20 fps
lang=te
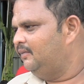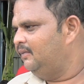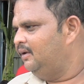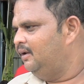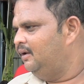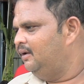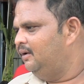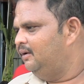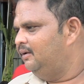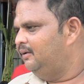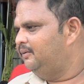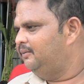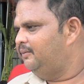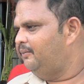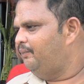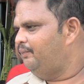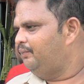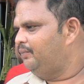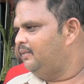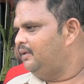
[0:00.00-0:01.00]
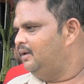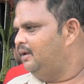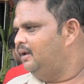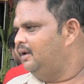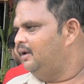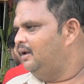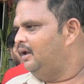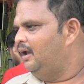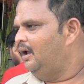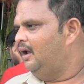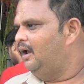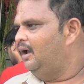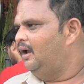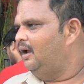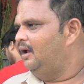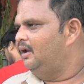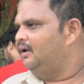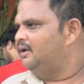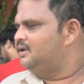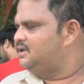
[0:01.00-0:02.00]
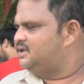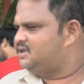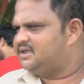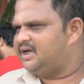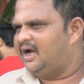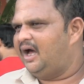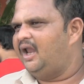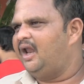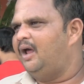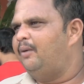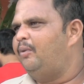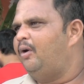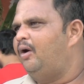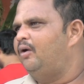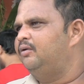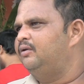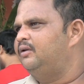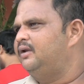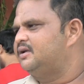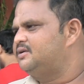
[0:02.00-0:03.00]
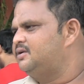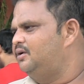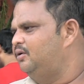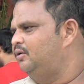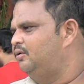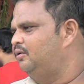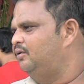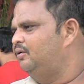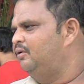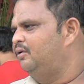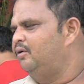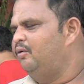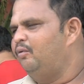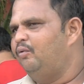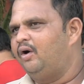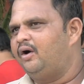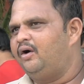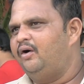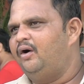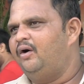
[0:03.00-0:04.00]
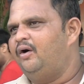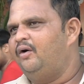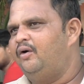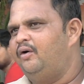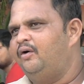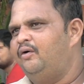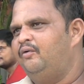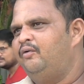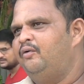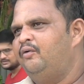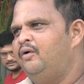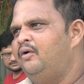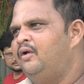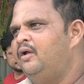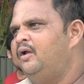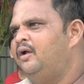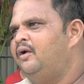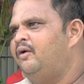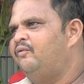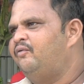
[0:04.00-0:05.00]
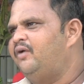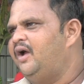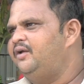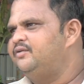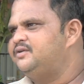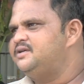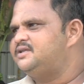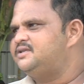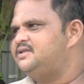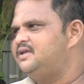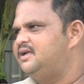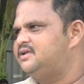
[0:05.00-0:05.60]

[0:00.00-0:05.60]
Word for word: దాంట్లో న్యాచురాలిటీ ఏం కనిపించింది మీకు చాలా బాగుంది అసలు ఒక ఫైవ్ సిక్స్